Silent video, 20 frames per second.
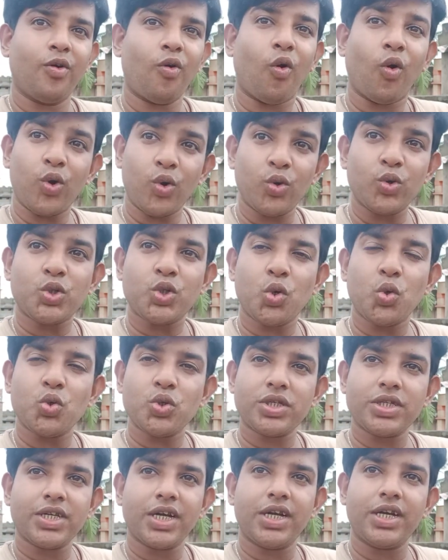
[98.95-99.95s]
অন্য
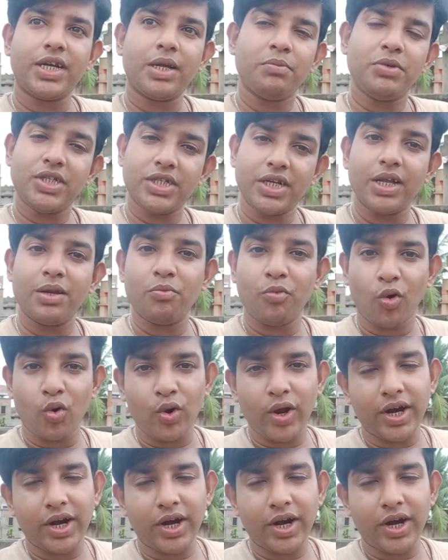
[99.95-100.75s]
সংস্থানটা বিশাল বড়